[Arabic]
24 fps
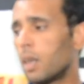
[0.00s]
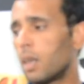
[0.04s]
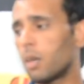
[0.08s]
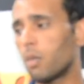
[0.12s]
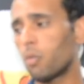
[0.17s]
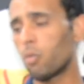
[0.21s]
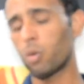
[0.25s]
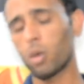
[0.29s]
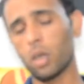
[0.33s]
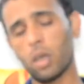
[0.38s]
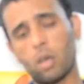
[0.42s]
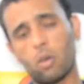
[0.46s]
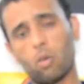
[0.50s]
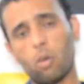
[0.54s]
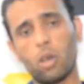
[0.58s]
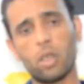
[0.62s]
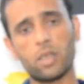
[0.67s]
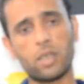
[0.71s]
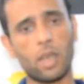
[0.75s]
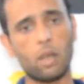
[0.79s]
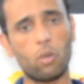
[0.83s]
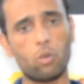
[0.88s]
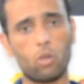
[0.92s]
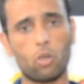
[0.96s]

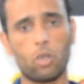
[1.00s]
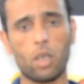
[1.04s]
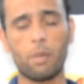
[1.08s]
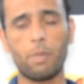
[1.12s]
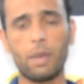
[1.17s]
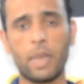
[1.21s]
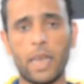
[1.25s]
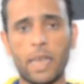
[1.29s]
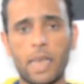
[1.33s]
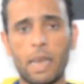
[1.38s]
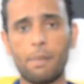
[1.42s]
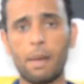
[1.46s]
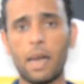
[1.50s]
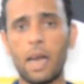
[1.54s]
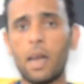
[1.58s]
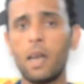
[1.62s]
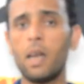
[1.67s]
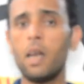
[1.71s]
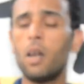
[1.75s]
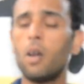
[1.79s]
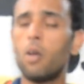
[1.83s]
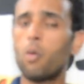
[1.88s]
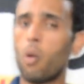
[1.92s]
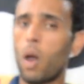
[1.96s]
وكل سنه وانتم طيبين يا جماعه
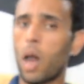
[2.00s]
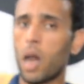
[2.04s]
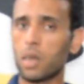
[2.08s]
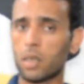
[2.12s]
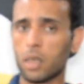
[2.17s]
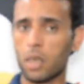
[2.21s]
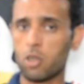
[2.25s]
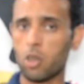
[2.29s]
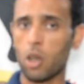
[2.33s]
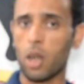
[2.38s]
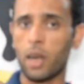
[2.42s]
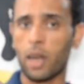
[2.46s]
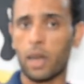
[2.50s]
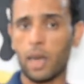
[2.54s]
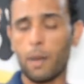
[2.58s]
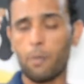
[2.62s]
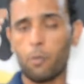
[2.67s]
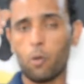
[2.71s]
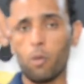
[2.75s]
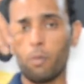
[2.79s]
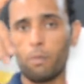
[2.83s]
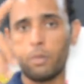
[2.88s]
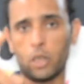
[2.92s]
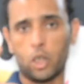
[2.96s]
وحرصوا على
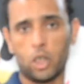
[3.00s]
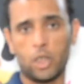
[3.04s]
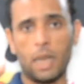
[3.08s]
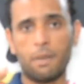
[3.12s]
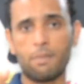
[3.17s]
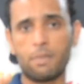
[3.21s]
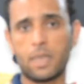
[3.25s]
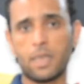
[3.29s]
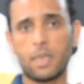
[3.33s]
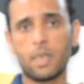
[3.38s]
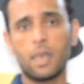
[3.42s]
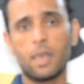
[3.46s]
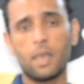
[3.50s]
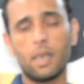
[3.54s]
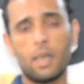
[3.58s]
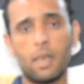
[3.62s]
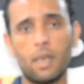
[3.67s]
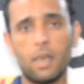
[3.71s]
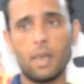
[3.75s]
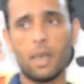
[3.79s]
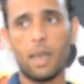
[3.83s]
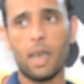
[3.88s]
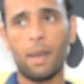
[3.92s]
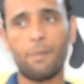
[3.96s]
كلابكم من الشمس
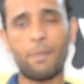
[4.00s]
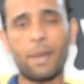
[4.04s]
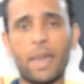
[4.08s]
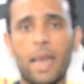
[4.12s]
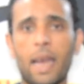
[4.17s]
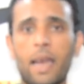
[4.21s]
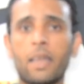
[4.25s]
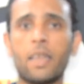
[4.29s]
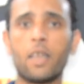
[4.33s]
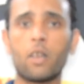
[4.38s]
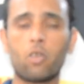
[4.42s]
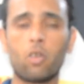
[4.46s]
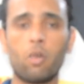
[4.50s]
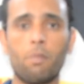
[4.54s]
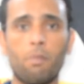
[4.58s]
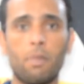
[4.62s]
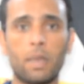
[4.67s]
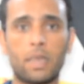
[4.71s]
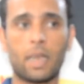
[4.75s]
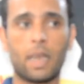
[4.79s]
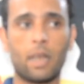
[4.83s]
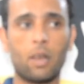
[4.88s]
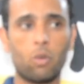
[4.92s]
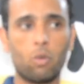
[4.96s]
امانه عليكم
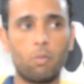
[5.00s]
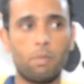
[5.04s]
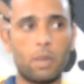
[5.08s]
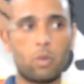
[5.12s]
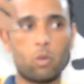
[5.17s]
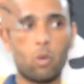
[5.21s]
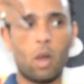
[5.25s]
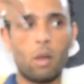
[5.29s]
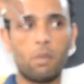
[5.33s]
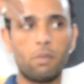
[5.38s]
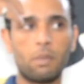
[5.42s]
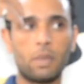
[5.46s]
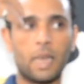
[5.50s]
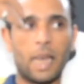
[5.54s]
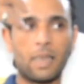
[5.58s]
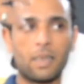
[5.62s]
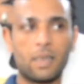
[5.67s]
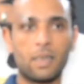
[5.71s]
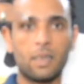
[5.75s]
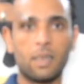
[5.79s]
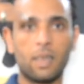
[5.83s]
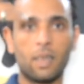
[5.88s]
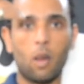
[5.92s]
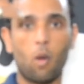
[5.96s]
ما تخلو ما تروح
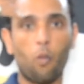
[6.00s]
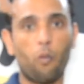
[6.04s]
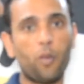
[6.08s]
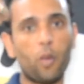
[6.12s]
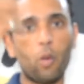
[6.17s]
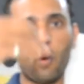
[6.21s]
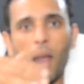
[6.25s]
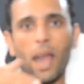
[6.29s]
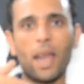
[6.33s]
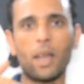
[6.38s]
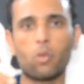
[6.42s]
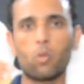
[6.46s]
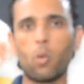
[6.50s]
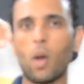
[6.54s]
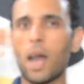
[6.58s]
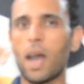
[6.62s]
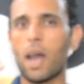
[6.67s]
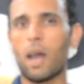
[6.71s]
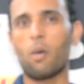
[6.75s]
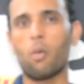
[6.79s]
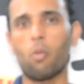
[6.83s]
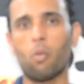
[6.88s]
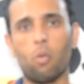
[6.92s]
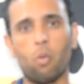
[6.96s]
يعني لو في واحد
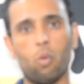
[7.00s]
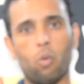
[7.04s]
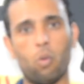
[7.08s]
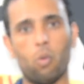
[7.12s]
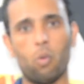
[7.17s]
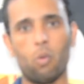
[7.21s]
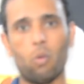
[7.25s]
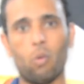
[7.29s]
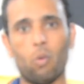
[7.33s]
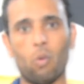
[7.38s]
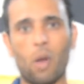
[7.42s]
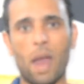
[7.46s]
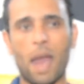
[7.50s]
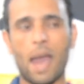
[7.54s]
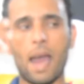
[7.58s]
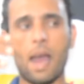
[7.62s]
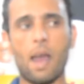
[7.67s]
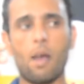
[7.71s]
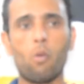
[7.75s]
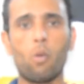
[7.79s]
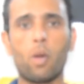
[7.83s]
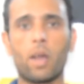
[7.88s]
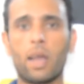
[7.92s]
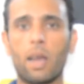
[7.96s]
وقع
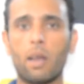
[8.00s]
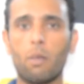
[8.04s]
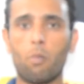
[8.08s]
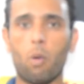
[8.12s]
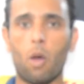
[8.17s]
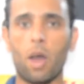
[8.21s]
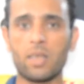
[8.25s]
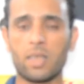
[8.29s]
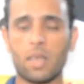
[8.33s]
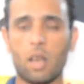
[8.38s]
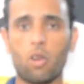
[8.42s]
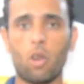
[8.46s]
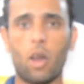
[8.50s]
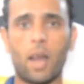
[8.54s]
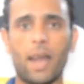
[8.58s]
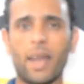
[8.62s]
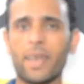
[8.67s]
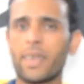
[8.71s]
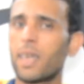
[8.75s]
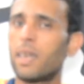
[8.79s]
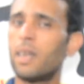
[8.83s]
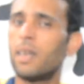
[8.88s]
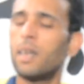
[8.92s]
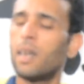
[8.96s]
وقع وكلبه حصل له
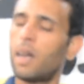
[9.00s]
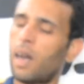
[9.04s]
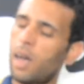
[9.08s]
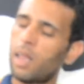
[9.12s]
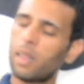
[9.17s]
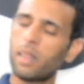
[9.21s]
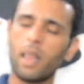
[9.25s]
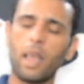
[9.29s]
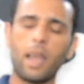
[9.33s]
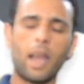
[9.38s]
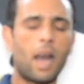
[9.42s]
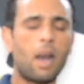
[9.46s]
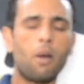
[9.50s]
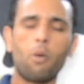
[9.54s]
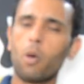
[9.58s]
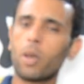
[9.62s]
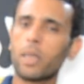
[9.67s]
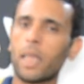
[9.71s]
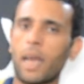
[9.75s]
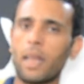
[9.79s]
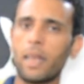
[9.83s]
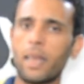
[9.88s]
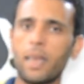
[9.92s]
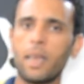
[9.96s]
حاجه الله
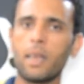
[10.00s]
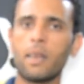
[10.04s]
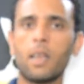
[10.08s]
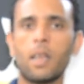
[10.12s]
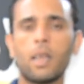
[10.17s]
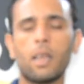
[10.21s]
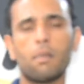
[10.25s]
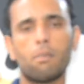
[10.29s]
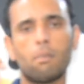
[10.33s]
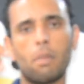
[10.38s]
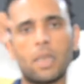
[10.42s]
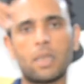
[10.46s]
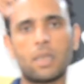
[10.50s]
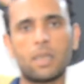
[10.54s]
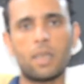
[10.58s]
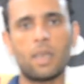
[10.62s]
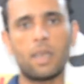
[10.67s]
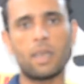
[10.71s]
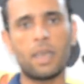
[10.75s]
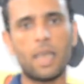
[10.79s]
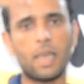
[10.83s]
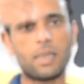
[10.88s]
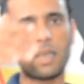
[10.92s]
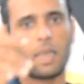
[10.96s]
يعوض عليه بس
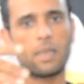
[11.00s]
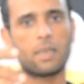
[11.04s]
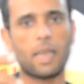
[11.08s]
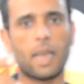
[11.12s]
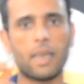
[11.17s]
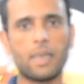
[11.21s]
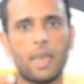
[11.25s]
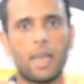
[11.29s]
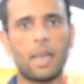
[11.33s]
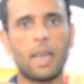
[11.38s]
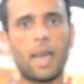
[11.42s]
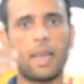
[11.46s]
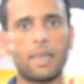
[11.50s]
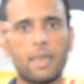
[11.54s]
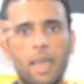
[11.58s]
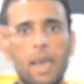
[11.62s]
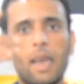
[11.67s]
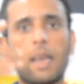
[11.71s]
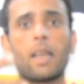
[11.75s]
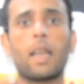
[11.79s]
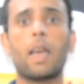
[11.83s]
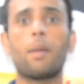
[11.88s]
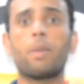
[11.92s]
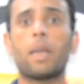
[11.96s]
الناس الثانيه اللي
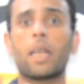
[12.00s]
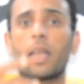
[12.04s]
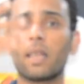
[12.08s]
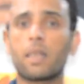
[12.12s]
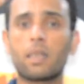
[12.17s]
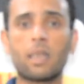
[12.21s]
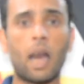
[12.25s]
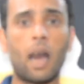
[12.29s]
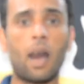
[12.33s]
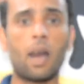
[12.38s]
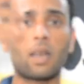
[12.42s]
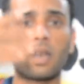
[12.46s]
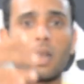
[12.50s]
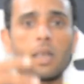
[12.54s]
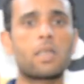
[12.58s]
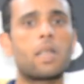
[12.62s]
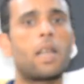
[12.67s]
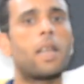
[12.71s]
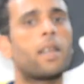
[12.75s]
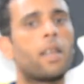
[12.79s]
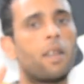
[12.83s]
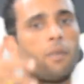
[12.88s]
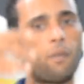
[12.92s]
عندها كلاب يا ريت تحرص لان